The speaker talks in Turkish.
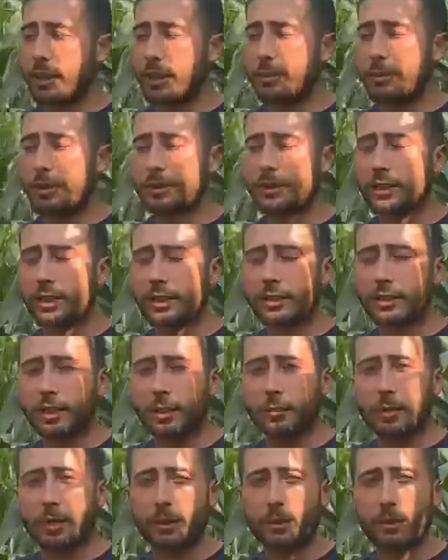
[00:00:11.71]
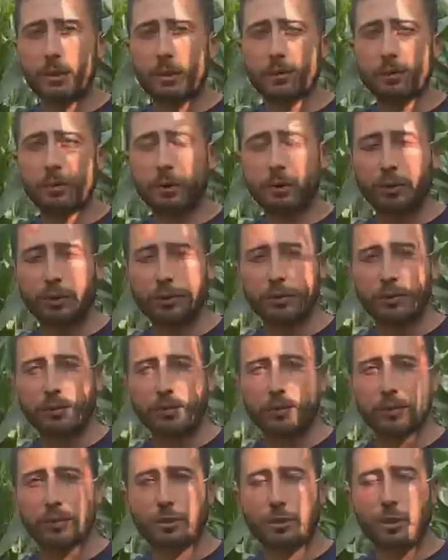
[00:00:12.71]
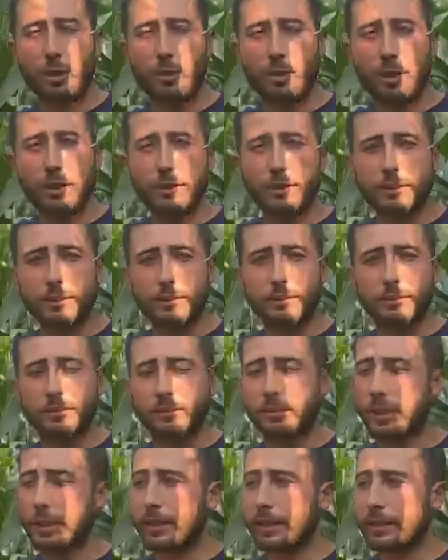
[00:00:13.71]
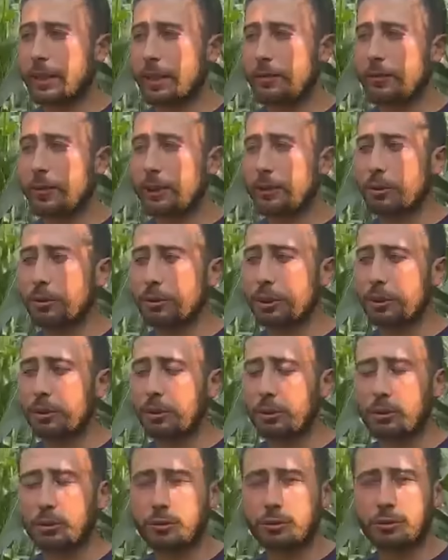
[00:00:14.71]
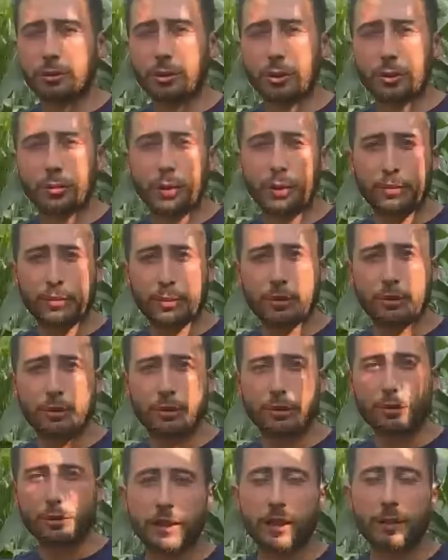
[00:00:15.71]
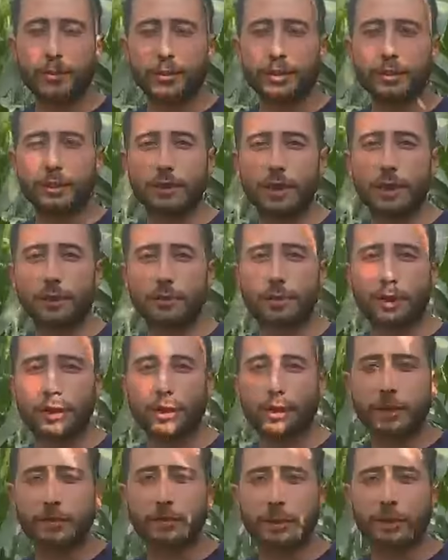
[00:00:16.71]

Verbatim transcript: 5581 Olimpiyon Filova ve Keprago dikiyoruz. Çok memnunuz. Hepinizi tavsiye ederim.